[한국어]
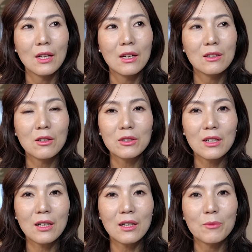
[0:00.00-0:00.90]

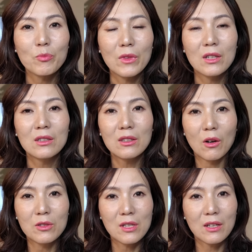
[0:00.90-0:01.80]
그러니까 그
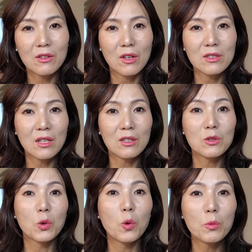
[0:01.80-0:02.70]
여자의 굉장히
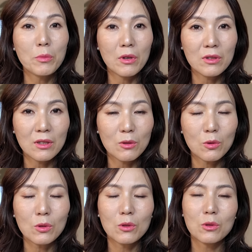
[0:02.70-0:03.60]
좋은 면이
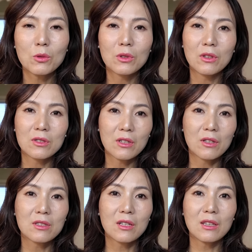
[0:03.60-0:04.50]
있고 또 그 여자의
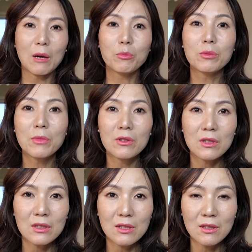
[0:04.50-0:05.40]
굉장히 나쁜 면이
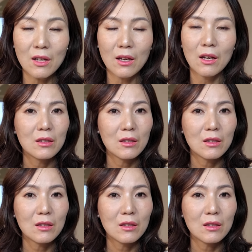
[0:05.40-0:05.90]
있을 때